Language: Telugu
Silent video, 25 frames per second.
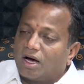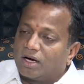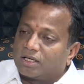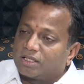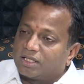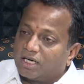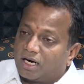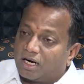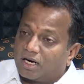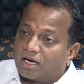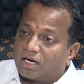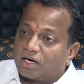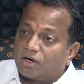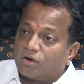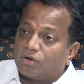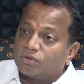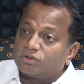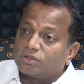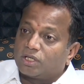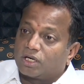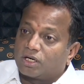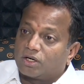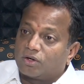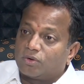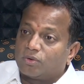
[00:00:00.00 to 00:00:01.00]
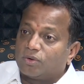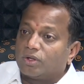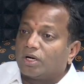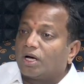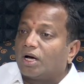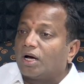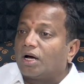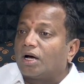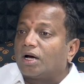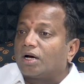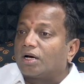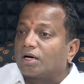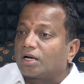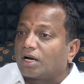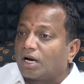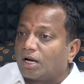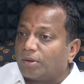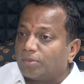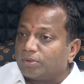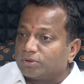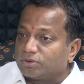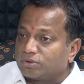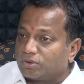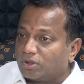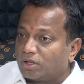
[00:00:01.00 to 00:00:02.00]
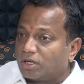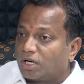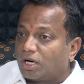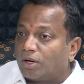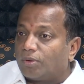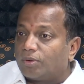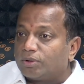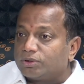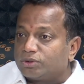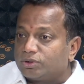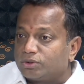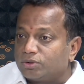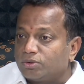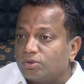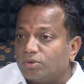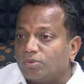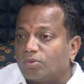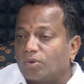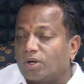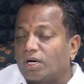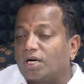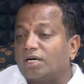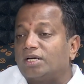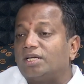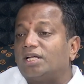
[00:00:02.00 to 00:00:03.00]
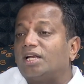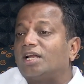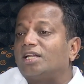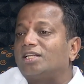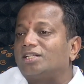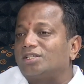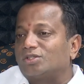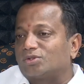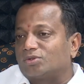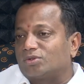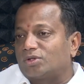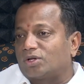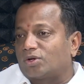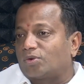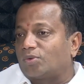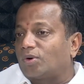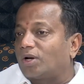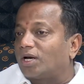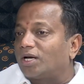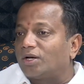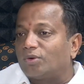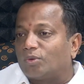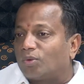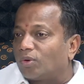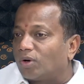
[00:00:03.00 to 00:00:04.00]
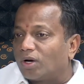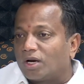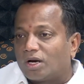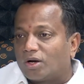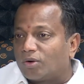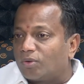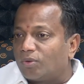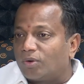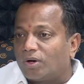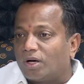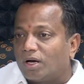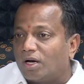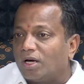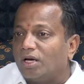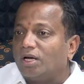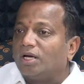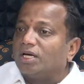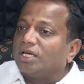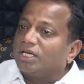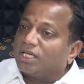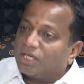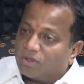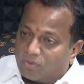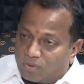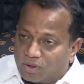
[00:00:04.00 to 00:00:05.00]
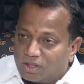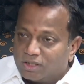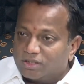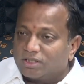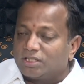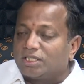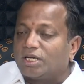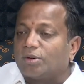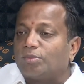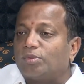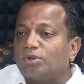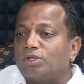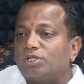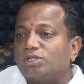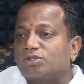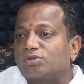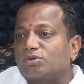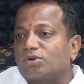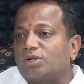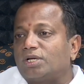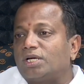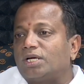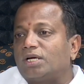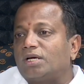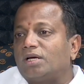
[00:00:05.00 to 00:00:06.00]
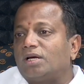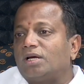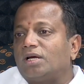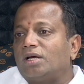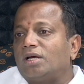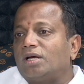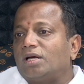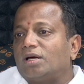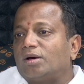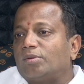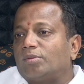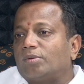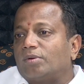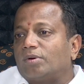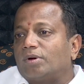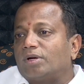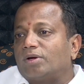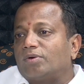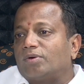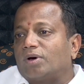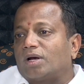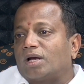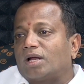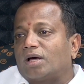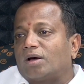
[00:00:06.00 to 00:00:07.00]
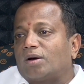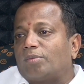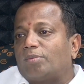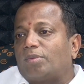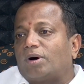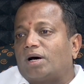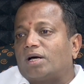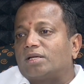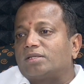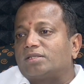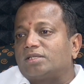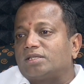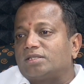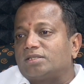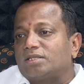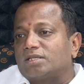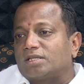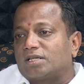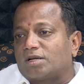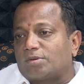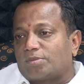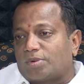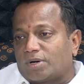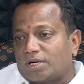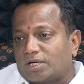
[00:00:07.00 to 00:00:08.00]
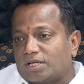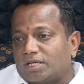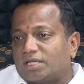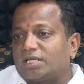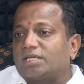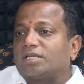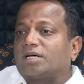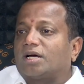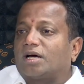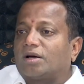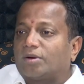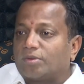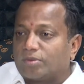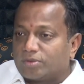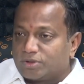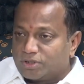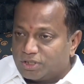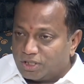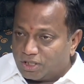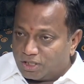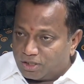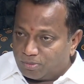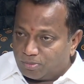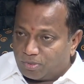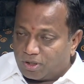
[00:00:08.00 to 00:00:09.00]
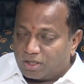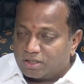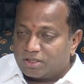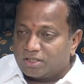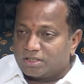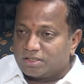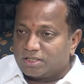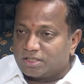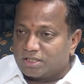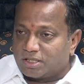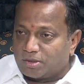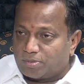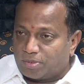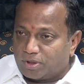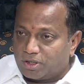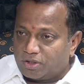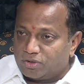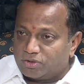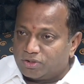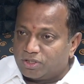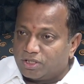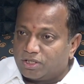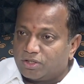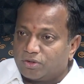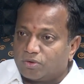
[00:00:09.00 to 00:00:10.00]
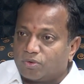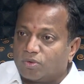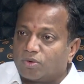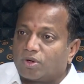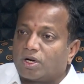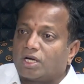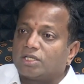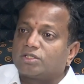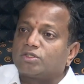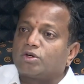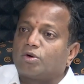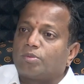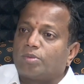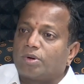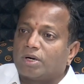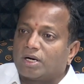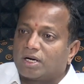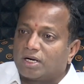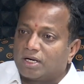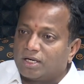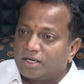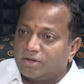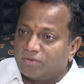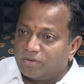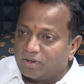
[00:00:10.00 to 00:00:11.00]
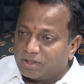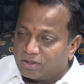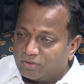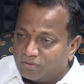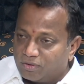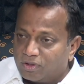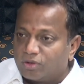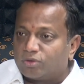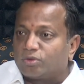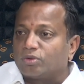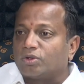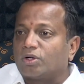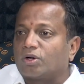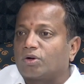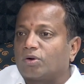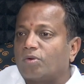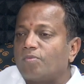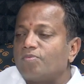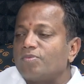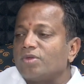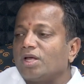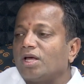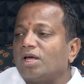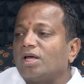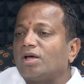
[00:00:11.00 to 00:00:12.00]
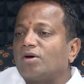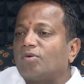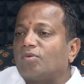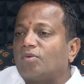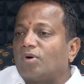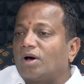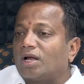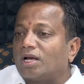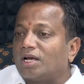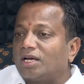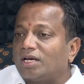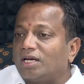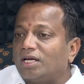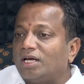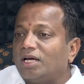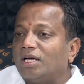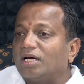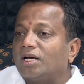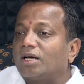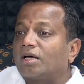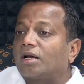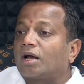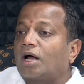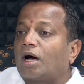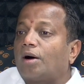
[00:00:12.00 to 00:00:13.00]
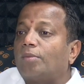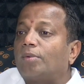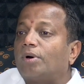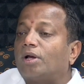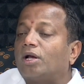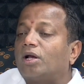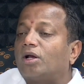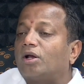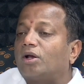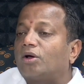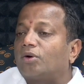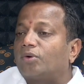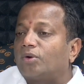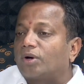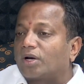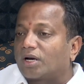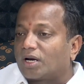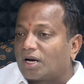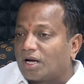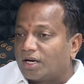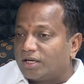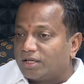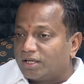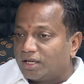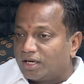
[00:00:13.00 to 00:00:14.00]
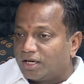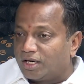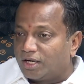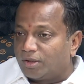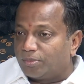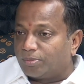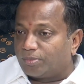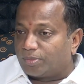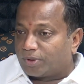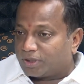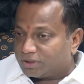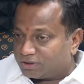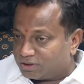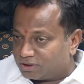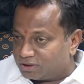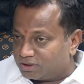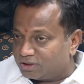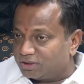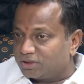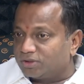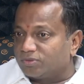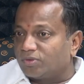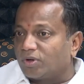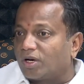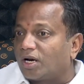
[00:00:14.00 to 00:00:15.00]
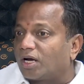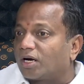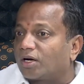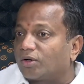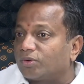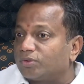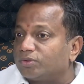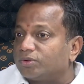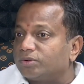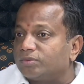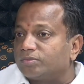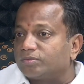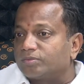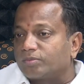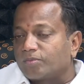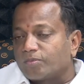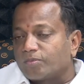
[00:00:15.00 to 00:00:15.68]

ఆ క్యాడర్ కావచ్చు అక్కడున్న గ్రామస్తులు కావచ్చు వాళ్ళని నిలదీస్తున్నారు వాళ్ళని ఊర్లలో కూడా ఎవరైతే డబ్బులు తీసుకొని ఇవాళ భారతీయ జనతా పార్టీకి చేరిన భారతీయ జనతా పార్టీకి చేరినరో రాజగోపాల్ రెడ్డి వెంట వెళ్తున్నారో వాళ్ళని గ్రామాలలో కూడా రానియలేని పరిస్థితి ఇవాళ మీరేమో